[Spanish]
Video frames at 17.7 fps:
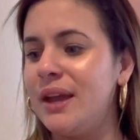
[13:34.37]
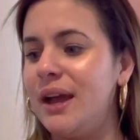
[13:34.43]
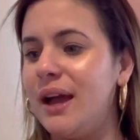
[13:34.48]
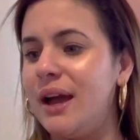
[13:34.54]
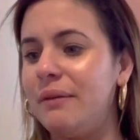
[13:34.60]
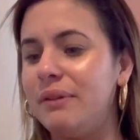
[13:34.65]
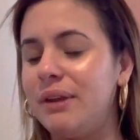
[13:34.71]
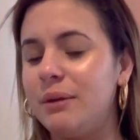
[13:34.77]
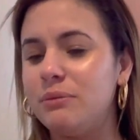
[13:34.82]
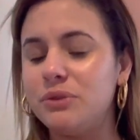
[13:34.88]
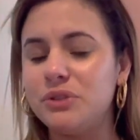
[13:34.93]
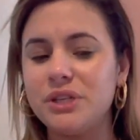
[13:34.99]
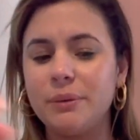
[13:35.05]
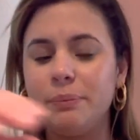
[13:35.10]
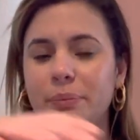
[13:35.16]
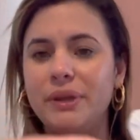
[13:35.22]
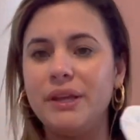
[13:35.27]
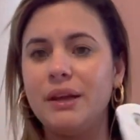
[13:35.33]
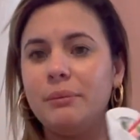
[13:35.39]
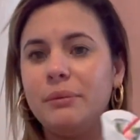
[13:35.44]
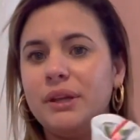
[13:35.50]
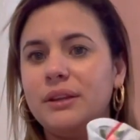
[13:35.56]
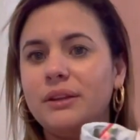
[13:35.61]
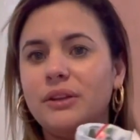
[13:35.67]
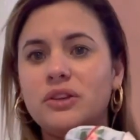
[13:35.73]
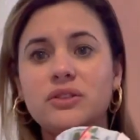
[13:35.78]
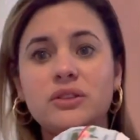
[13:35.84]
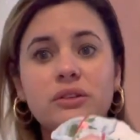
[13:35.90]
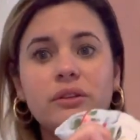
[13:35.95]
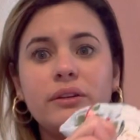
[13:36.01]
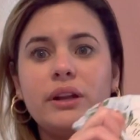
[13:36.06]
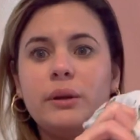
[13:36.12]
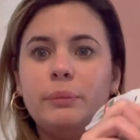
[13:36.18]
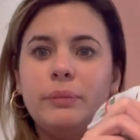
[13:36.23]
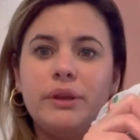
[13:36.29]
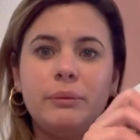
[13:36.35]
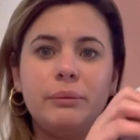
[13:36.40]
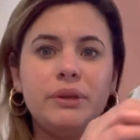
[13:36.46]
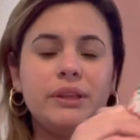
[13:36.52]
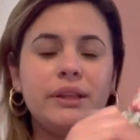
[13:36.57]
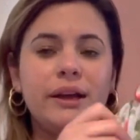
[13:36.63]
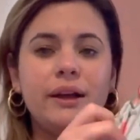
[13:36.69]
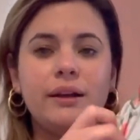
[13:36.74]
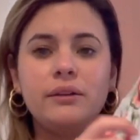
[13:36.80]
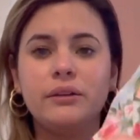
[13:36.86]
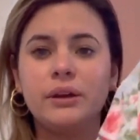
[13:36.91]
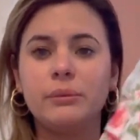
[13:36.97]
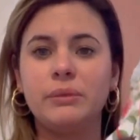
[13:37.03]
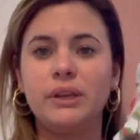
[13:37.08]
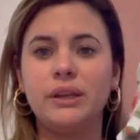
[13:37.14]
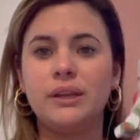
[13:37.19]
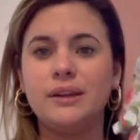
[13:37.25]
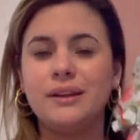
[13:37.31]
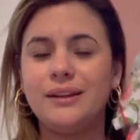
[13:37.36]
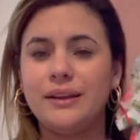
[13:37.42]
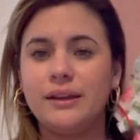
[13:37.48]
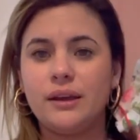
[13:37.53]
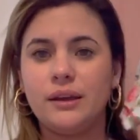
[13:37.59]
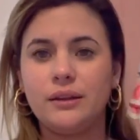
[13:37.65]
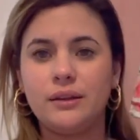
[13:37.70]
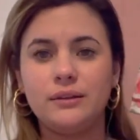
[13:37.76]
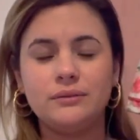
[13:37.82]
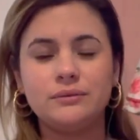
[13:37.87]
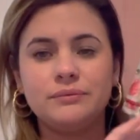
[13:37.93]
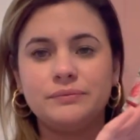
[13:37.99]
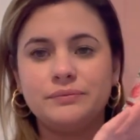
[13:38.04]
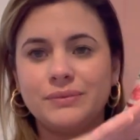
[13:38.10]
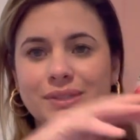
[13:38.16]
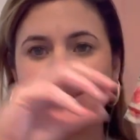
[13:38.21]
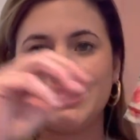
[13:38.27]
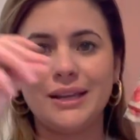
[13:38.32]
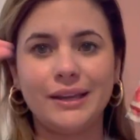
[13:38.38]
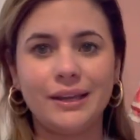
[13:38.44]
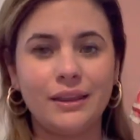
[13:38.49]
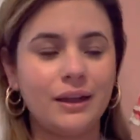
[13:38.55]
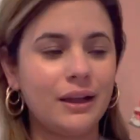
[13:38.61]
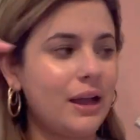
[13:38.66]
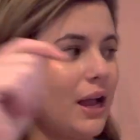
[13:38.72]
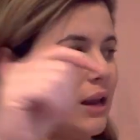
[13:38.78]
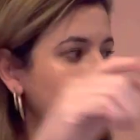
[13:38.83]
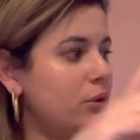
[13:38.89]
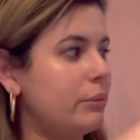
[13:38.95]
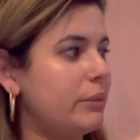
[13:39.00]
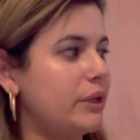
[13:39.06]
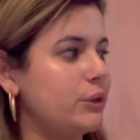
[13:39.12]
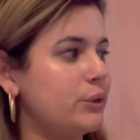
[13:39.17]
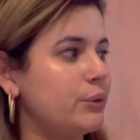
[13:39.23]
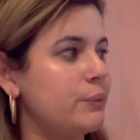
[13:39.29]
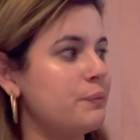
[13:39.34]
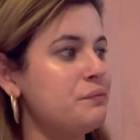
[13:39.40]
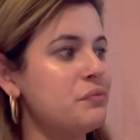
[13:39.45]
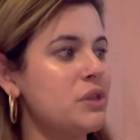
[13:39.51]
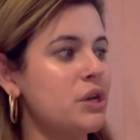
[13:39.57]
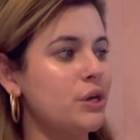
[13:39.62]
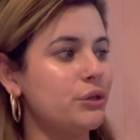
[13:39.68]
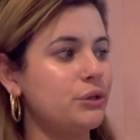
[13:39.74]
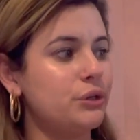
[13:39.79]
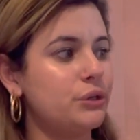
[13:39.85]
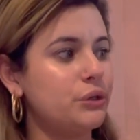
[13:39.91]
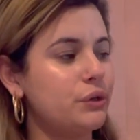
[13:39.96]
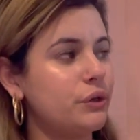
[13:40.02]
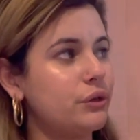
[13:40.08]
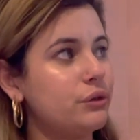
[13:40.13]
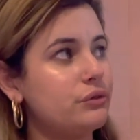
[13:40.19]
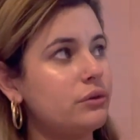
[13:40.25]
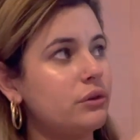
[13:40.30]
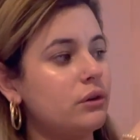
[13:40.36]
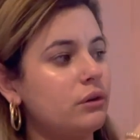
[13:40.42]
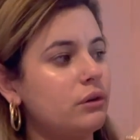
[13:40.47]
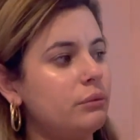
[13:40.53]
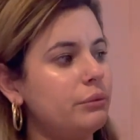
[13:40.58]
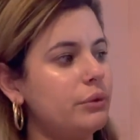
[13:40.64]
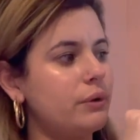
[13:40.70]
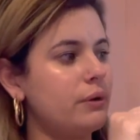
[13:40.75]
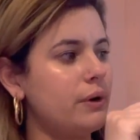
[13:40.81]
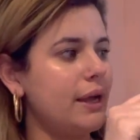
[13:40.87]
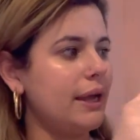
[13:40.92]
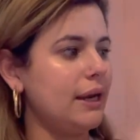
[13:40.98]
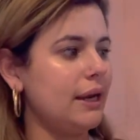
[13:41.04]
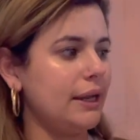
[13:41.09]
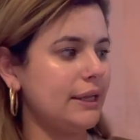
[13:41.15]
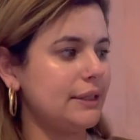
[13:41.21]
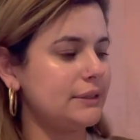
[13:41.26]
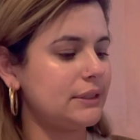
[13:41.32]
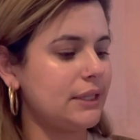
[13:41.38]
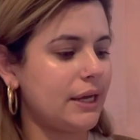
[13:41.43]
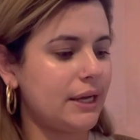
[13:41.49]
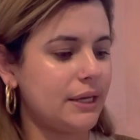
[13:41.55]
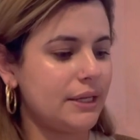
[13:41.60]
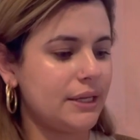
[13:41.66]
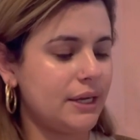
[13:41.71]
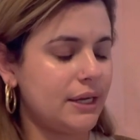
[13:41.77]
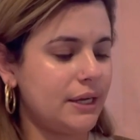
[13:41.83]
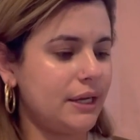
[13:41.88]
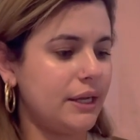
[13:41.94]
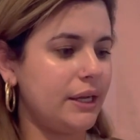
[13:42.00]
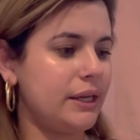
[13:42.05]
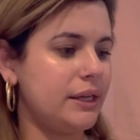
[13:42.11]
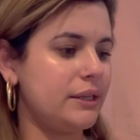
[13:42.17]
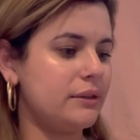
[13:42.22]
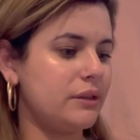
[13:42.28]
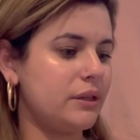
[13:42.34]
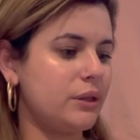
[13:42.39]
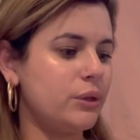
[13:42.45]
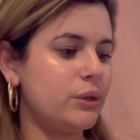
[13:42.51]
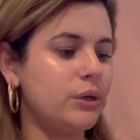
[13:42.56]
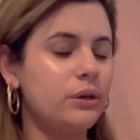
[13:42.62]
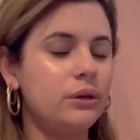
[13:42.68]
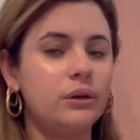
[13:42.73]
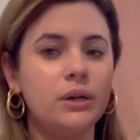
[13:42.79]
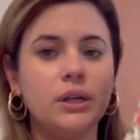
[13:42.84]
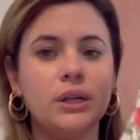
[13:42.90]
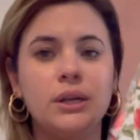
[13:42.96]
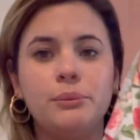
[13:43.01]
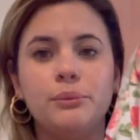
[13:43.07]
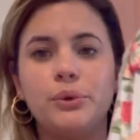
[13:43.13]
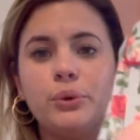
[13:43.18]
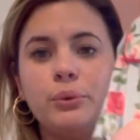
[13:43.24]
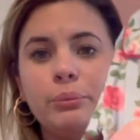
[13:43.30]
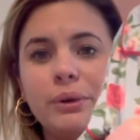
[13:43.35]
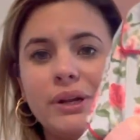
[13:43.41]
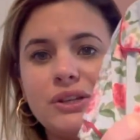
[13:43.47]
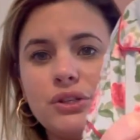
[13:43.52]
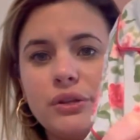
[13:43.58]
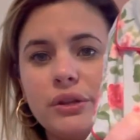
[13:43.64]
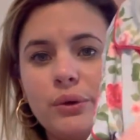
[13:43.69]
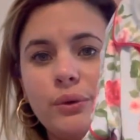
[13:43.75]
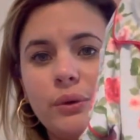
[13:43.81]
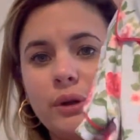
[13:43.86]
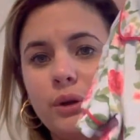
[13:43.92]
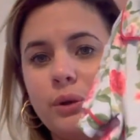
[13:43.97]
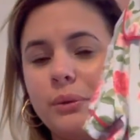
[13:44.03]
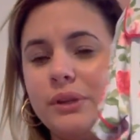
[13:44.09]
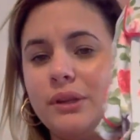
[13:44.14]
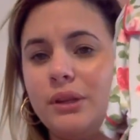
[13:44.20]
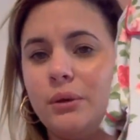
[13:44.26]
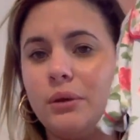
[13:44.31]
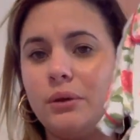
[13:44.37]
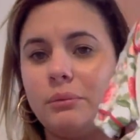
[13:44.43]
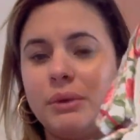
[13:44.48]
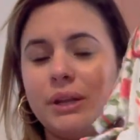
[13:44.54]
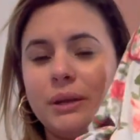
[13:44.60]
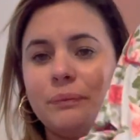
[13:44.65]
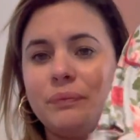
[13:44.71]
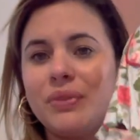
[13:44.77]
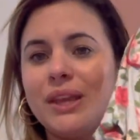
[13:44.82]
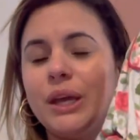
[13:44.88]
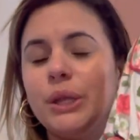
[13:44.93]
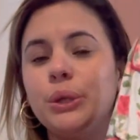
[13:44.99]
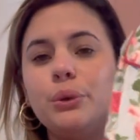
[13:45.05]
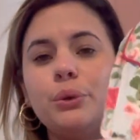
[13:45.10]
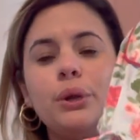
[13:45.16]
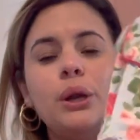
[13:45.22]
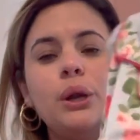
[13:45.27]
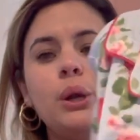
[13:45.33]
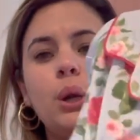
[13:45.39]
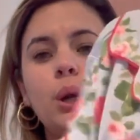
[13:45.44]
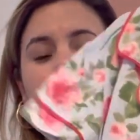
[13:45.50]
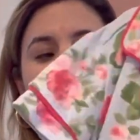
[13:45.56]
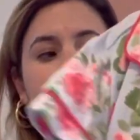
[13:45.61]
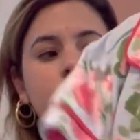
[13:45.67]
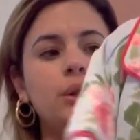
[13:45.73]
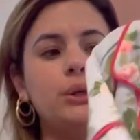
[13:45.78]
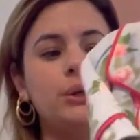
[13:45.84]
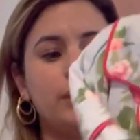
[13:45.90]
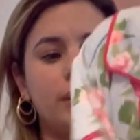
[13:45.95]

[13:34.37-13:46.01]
Había muchas pijamitas, yo siento que las pijamitas es algo que a mi niña le queda se le quedan al momento. Yo todo esto se lo compro en la talla este 2 por un precio de $9.99. Miren, esto no es lo lindo